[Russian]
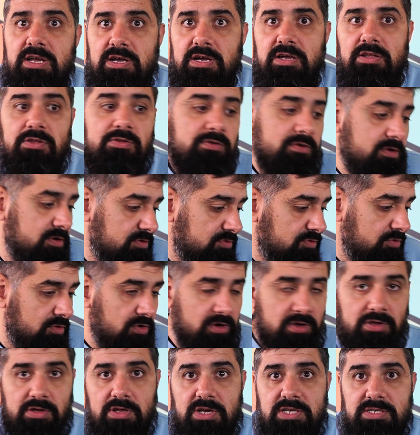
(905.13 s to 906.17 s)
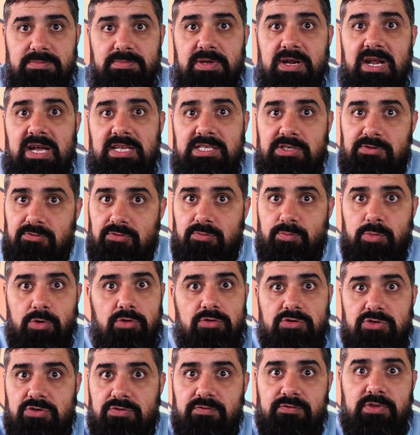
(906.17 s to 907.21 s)
который разбирается вот
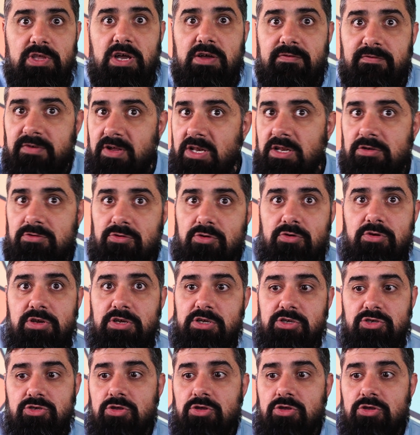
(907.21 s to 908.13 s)
полностью так в электронике,